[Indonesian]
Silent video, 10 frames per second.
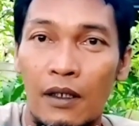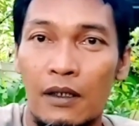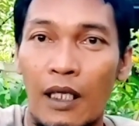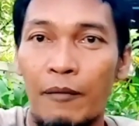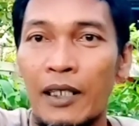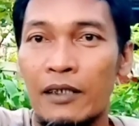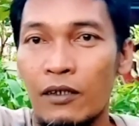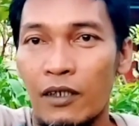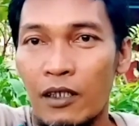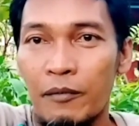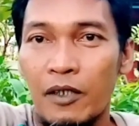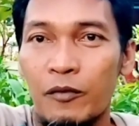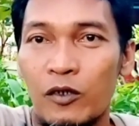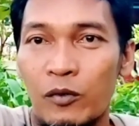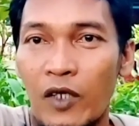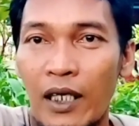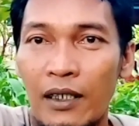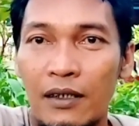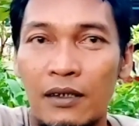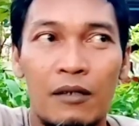Selamat sore teman-teman semua
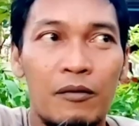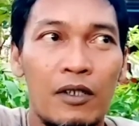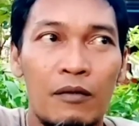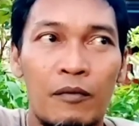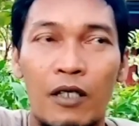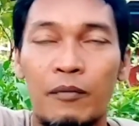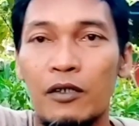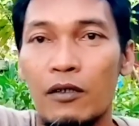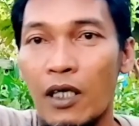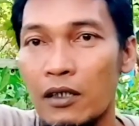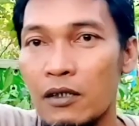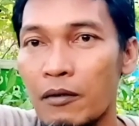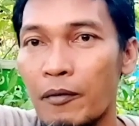Assalamualaikum warahmatullahi